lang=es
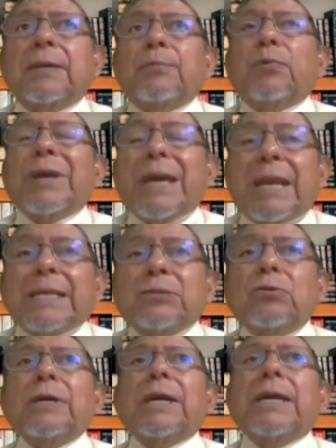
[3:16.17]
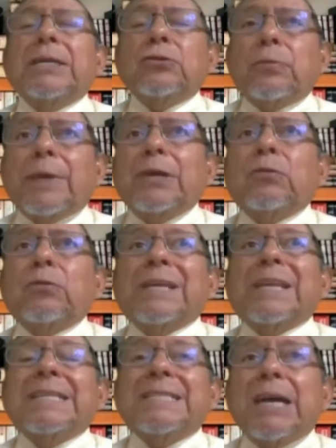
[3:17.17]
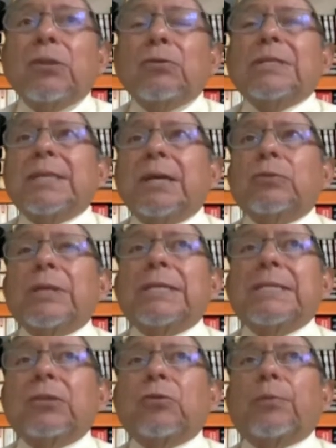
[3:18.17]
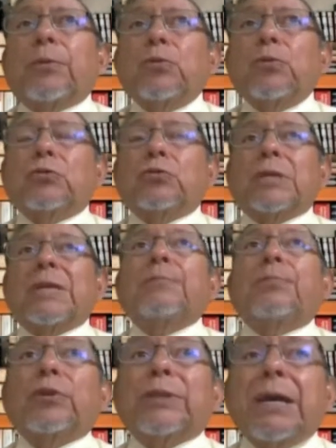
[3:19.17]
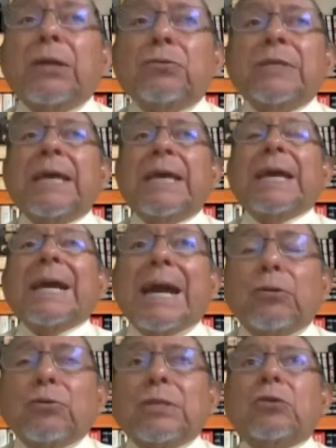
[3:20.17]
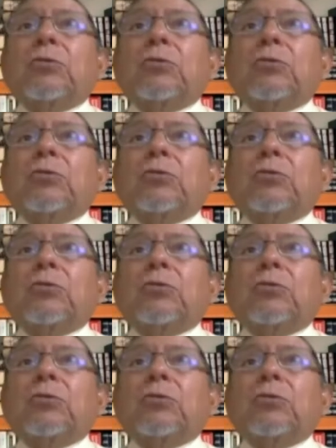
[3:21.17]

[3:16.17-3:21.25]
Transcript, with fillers: ¿Por qué razón esos vehículos del Estado están utilizando productos importados, caros y